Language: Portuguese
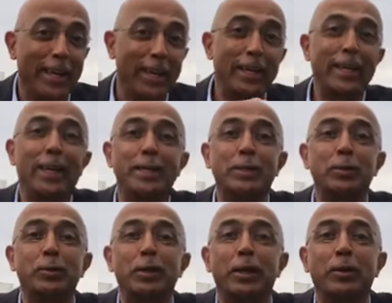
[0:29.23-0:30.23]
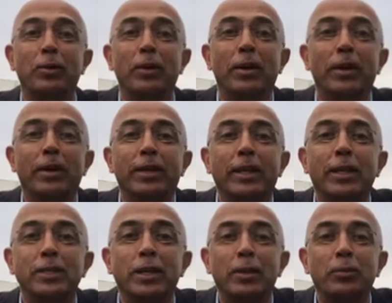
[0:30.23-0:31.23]
Aqui é Celurico. Está
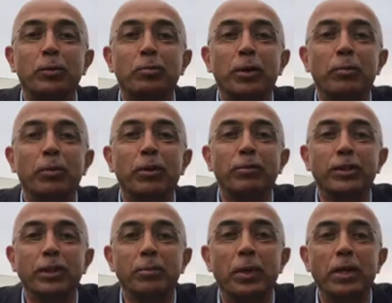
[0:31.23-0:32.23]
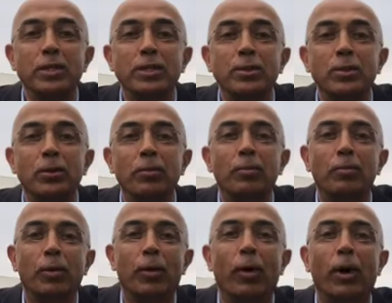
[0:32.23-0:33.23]
a chegar tudo bem do ponto de vista de imagem e som?
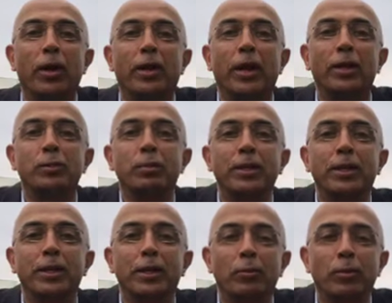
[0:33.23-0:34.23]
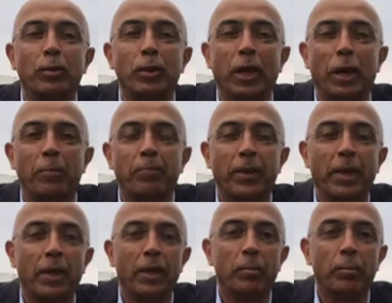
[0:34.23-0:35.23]
Ora, Carlos Mandarinha, muito obrigado.
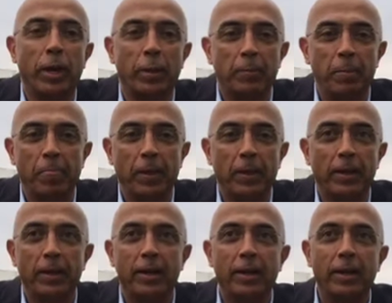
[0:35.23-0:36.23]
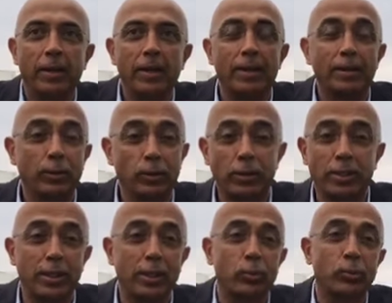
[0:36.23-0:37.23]
Bem, aqui, eu
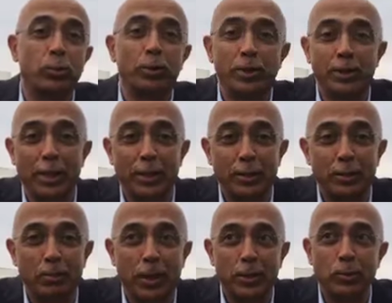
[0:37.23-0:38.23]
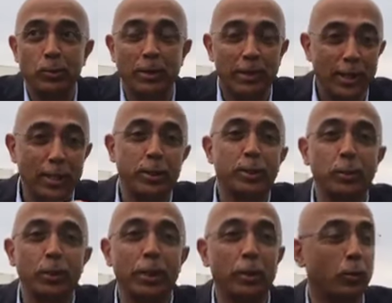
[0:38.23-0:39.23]
dizia, eu estou nas terras de Basto, aqui é
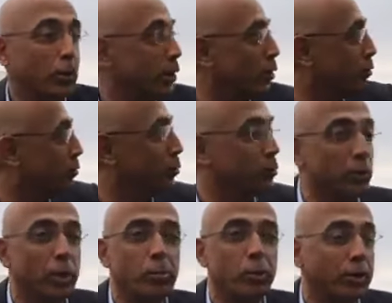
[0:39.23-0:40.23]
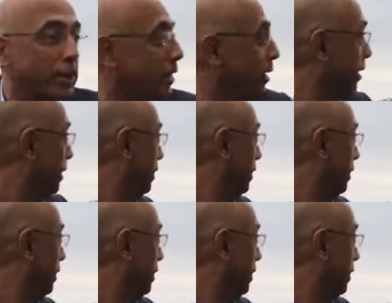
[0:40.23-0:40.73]
Celurico, ali ao fundo é Mondim,